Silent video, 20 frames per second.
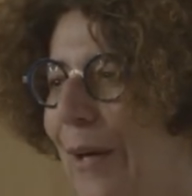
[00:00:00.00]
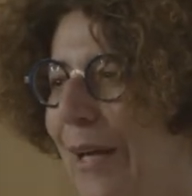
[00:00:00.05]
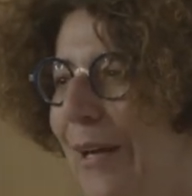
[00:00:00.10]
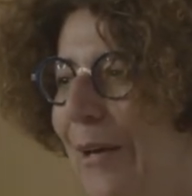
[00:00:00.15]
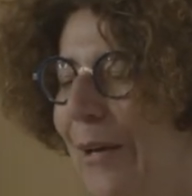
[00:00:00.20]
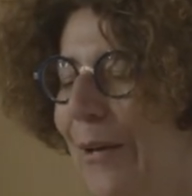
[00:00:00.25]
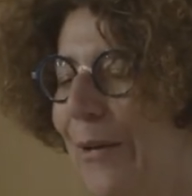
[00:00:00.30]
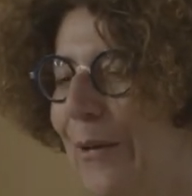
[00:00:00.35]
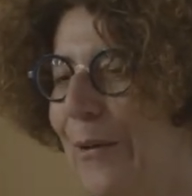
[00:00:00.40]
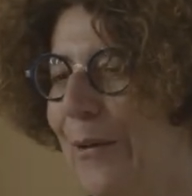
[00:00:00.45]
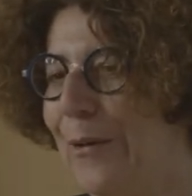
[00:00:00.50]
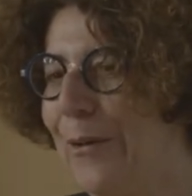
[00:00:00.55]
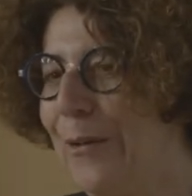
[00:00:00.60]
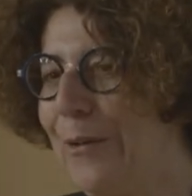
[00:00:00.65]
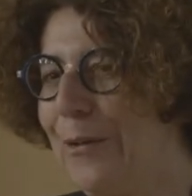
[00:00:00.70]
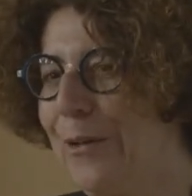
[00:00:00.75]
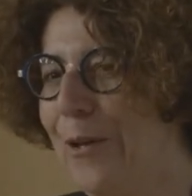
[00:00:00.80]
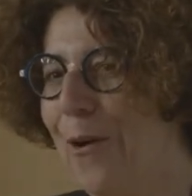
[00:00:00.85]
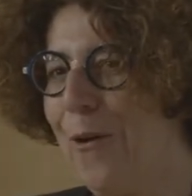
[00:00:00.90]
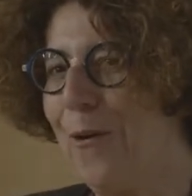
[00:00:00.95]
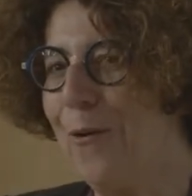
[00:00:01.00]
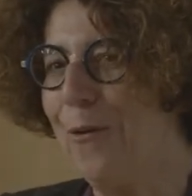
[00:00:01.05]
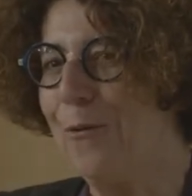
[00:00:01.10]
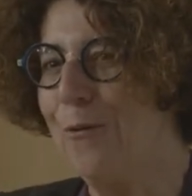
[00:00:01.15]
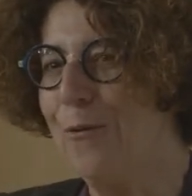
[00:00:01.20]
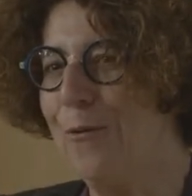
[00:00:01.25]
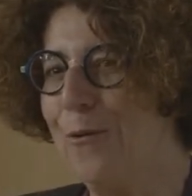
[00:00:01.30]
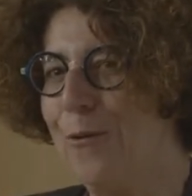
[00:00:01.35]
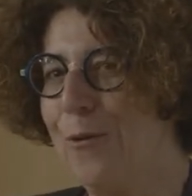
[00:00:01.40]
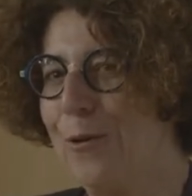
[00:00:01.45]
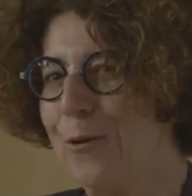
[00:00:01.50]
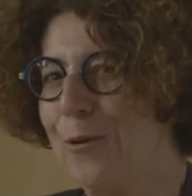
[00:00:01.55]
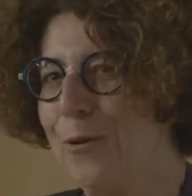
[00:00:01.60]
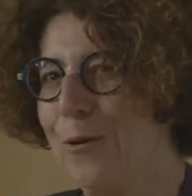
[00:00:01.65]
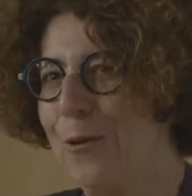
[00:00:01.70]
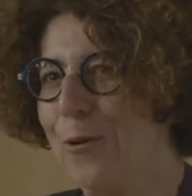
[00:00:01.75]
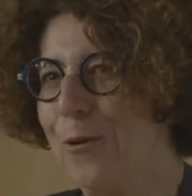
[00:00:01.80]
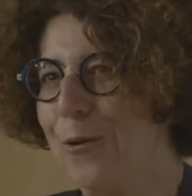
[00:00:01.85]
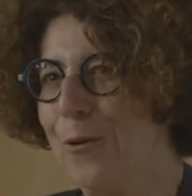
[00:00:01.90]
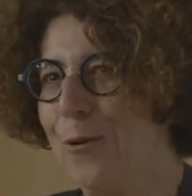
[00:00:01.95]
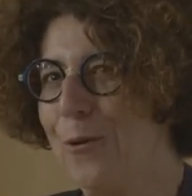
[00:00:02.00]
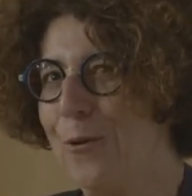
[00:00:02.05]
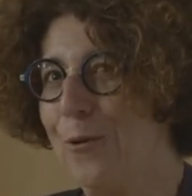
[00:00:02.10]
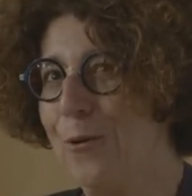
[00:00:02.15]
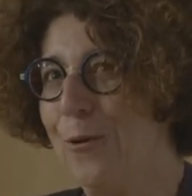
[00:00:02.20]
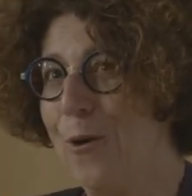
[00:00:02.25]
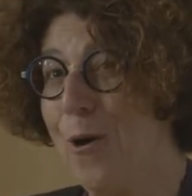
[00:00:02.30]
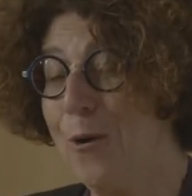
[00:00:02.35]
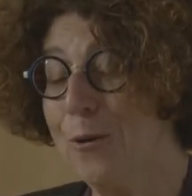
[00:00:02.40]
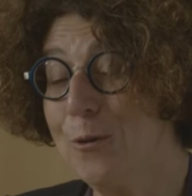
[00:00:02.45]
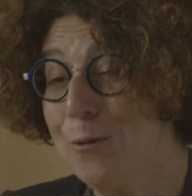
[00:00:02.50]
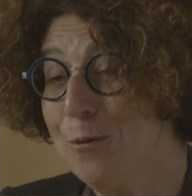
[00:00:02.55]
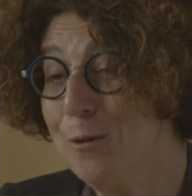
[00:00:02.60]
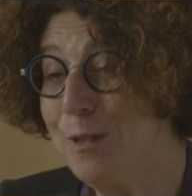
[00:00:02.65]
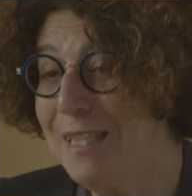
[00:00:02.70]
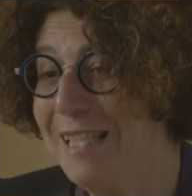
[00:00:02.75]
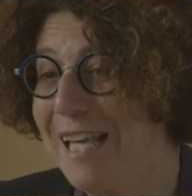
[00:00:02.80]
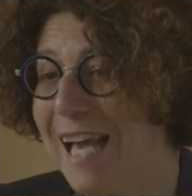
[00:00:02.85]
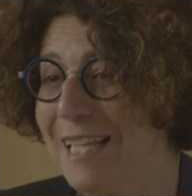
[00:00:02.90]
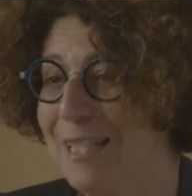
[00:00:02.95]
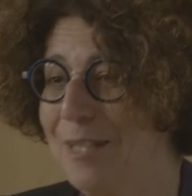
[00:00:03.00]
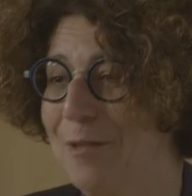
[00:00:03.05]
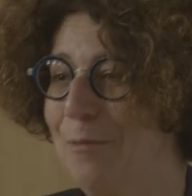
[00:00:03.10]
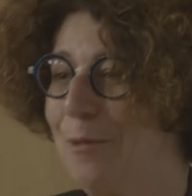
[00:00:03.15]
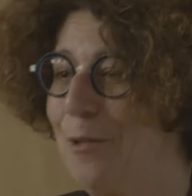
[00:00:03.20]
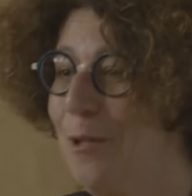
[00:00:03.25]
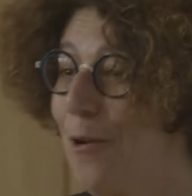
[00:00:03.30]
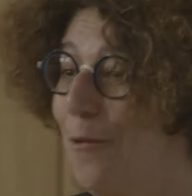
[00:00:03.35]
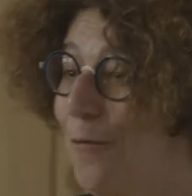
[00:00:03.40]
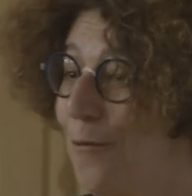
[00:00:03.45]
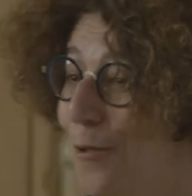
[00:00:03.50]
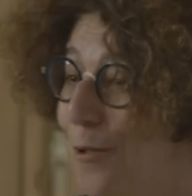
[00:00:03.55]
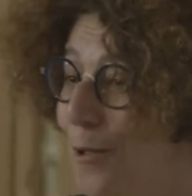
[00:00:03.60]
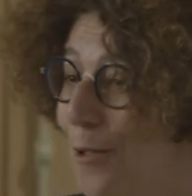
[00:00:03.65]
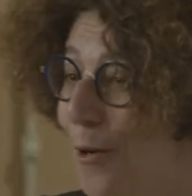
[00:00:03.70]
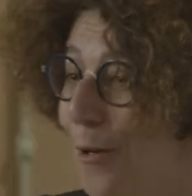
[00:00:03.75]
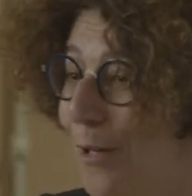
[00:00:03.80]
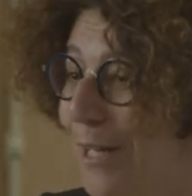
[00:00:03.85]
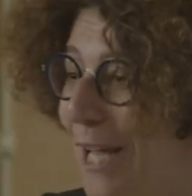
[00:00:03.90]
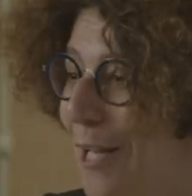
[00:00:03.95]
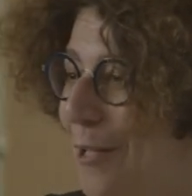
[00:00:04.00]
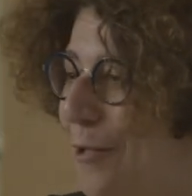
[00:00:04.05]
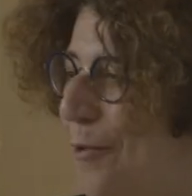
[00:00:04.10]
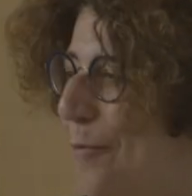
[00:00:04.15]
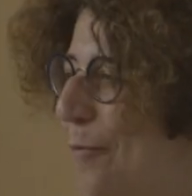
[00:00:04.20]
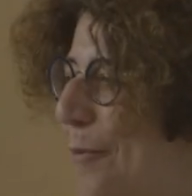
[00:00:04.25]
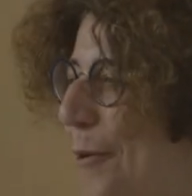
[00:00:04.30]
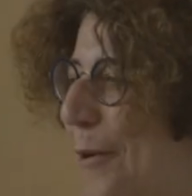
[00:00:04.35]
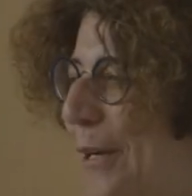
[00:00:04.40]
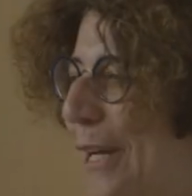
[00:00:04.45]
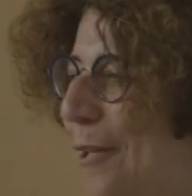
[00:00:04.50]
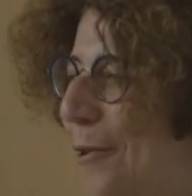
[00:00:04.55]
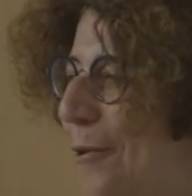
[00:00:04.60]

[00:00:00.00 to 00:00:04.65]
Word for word: euh, dans votre euh, enthousiasme, dans vos engagements, quelque